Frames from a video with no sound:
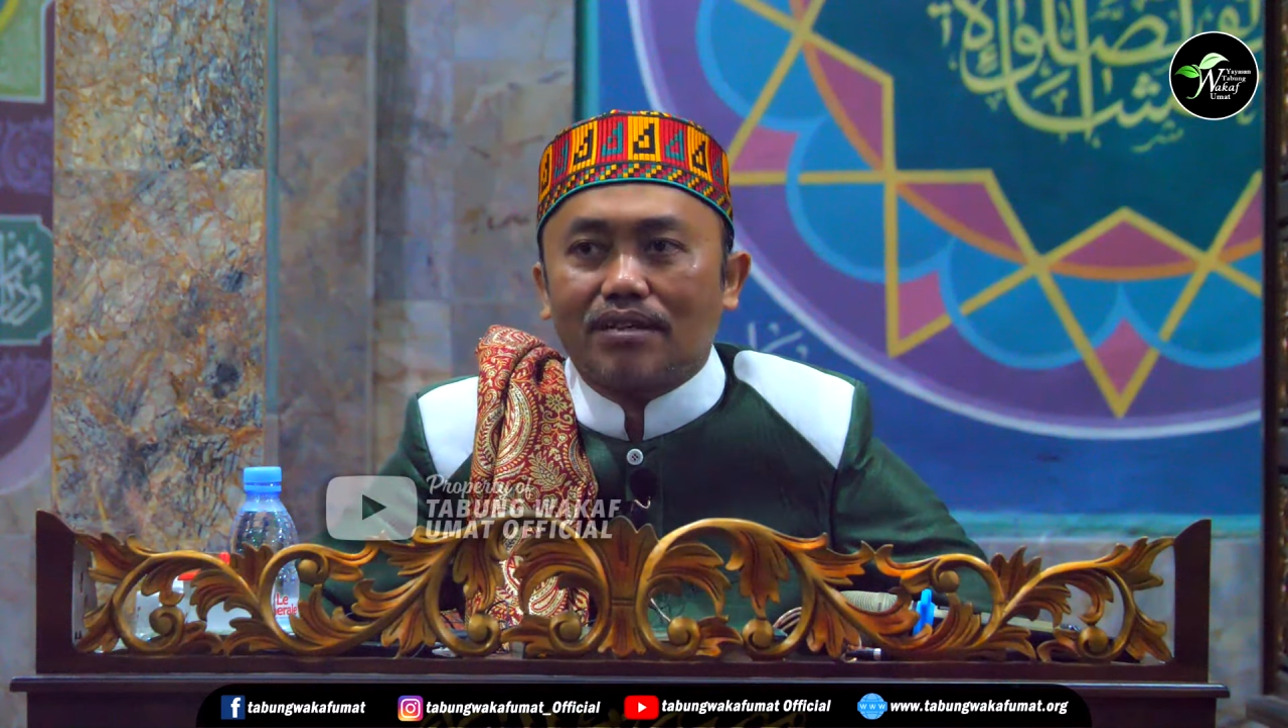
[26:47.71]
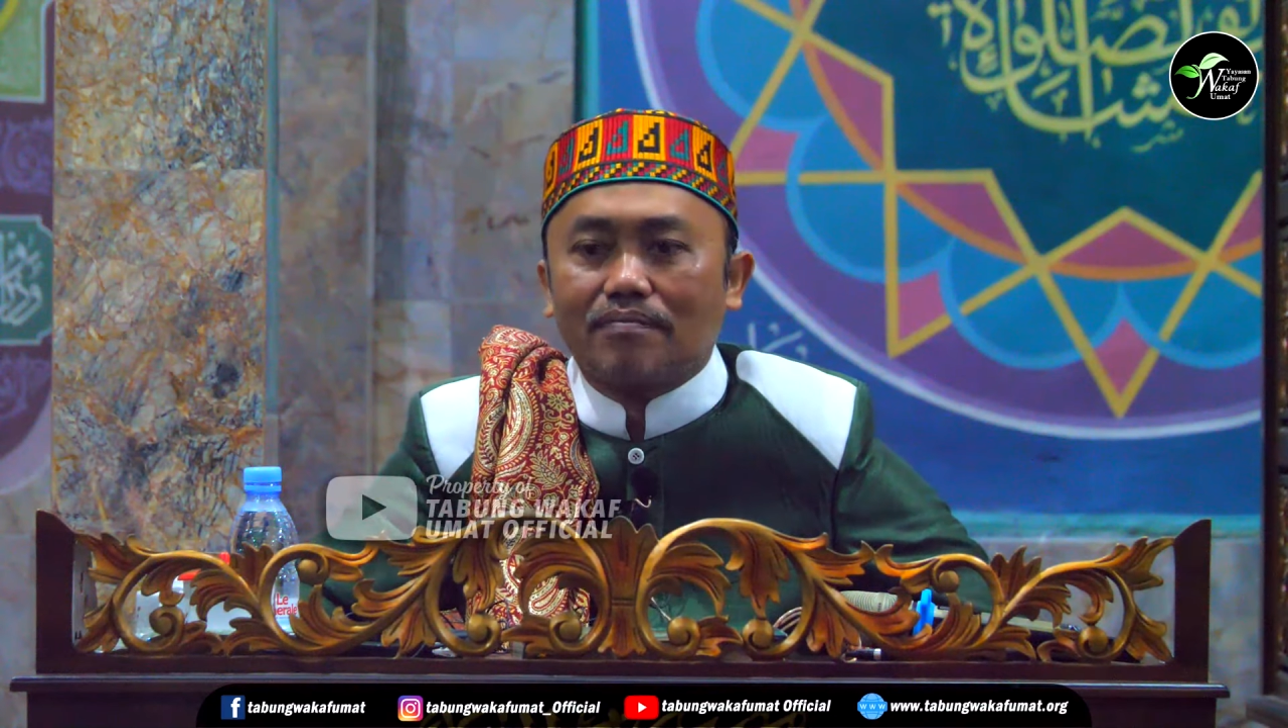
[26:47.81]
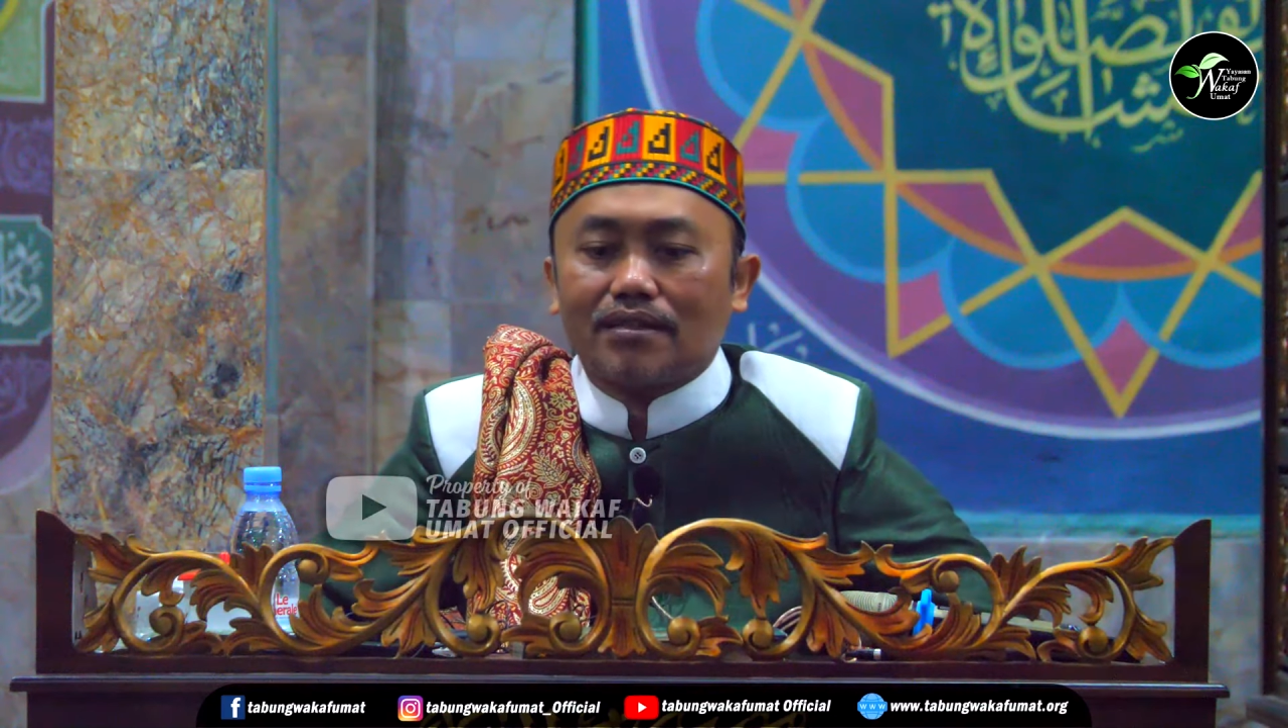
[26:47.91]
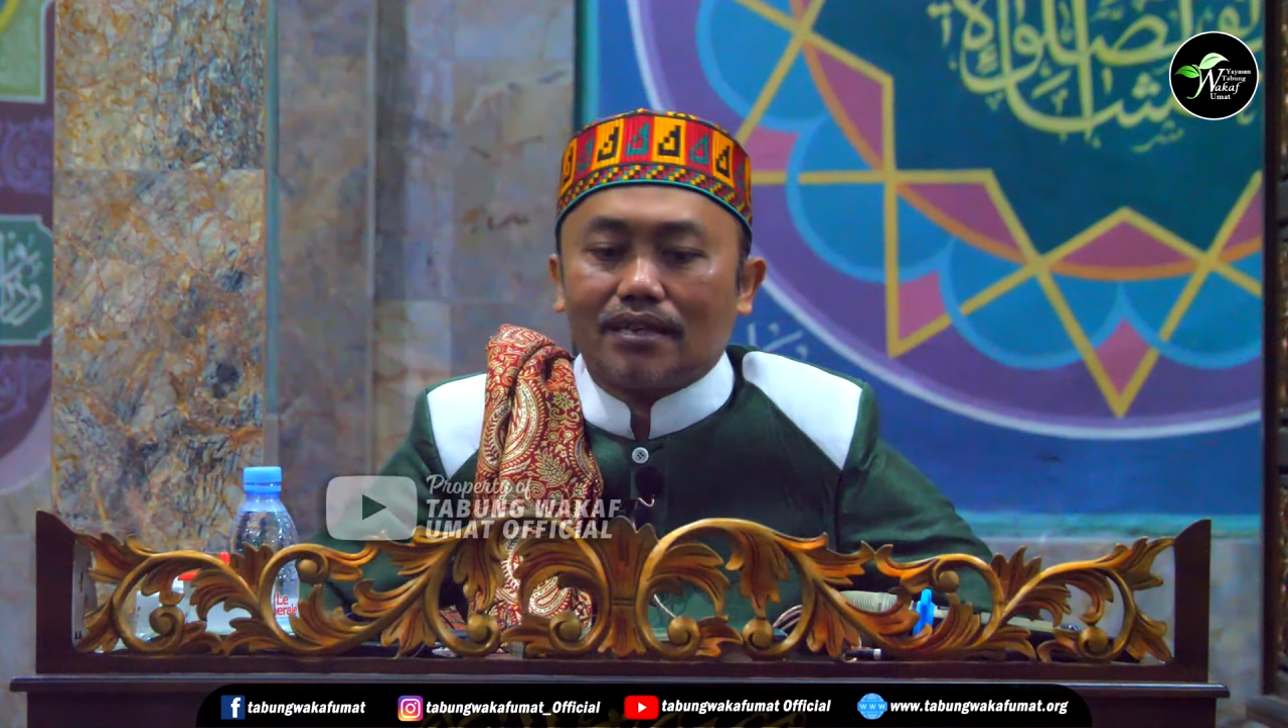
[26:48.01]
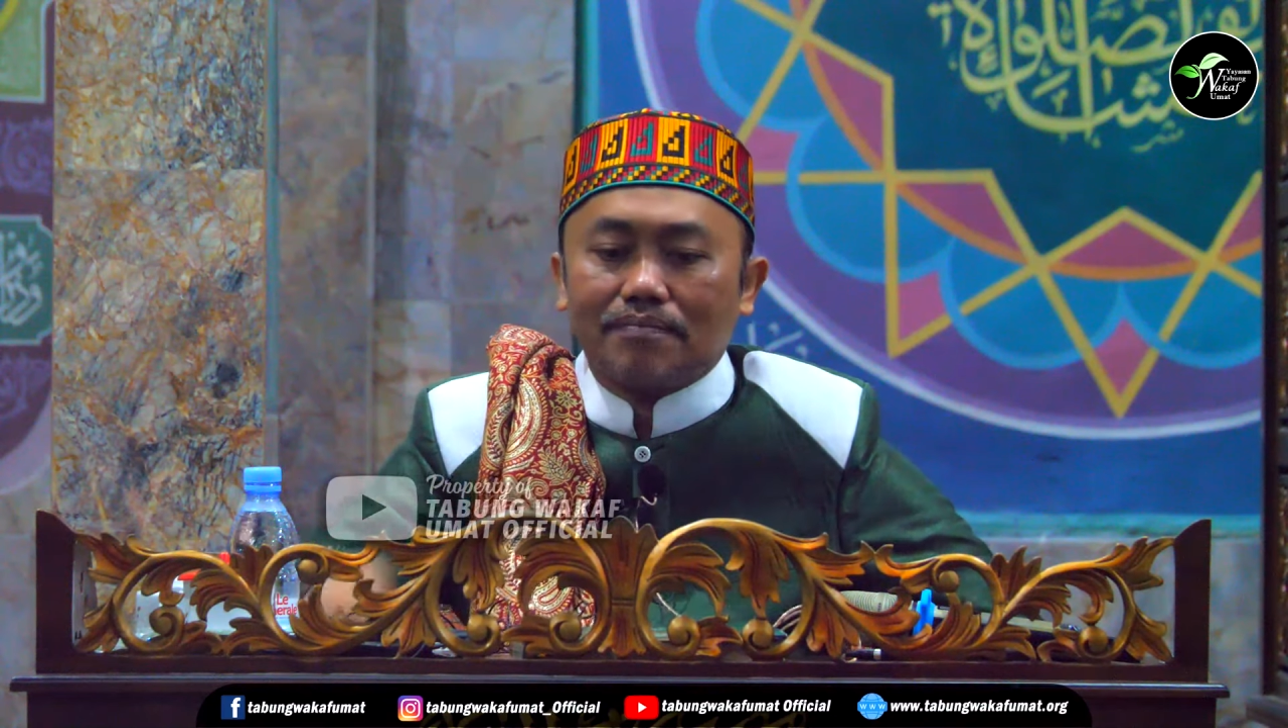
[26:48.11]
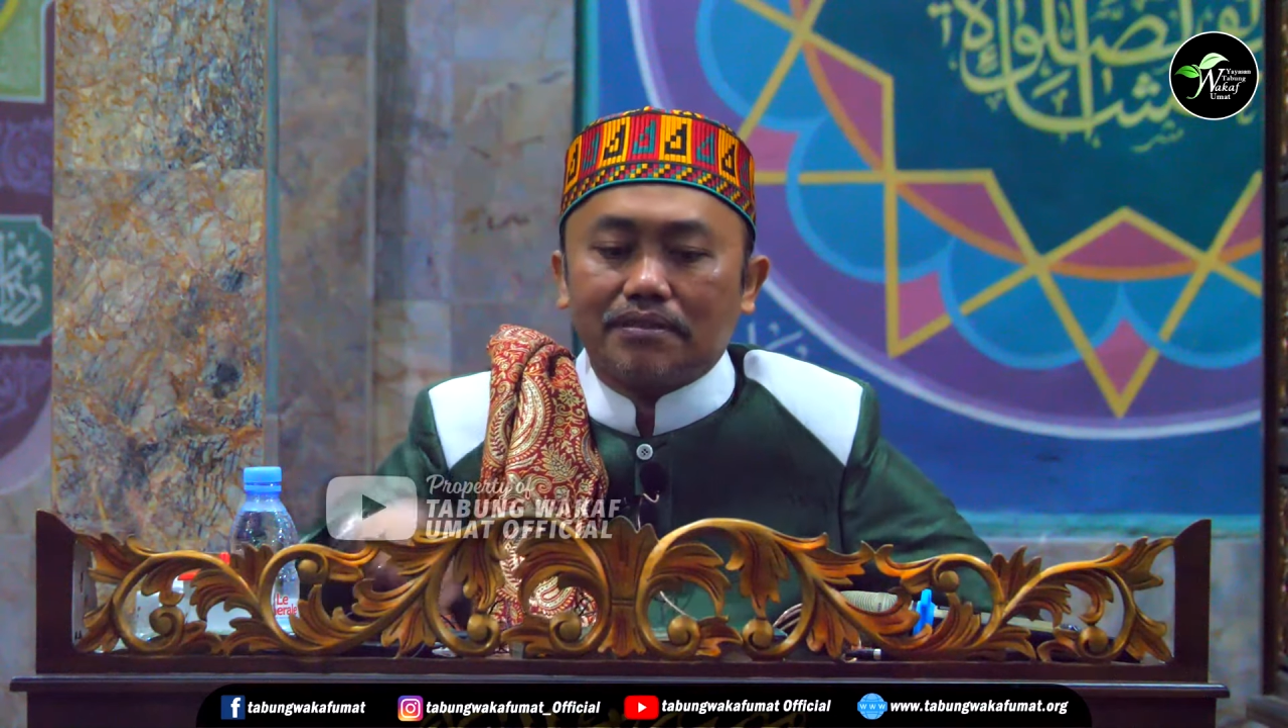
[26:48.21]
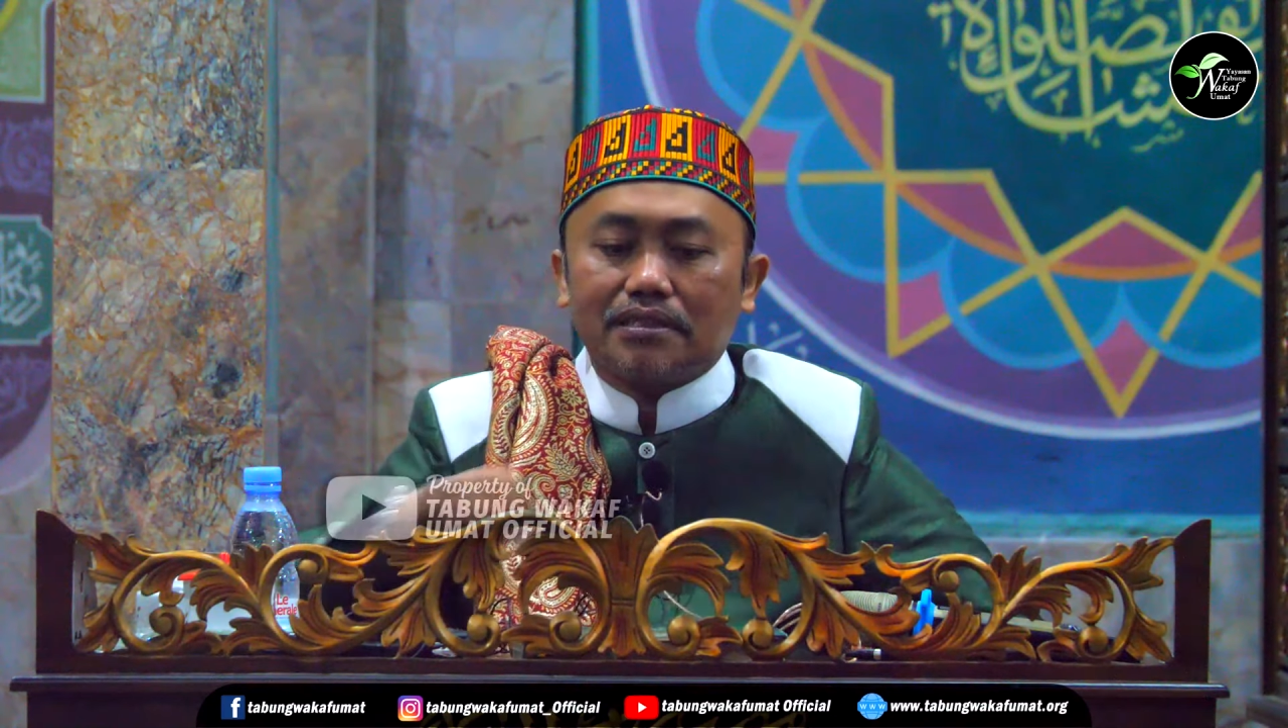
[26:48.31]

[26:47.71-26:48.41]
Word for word: bermazhab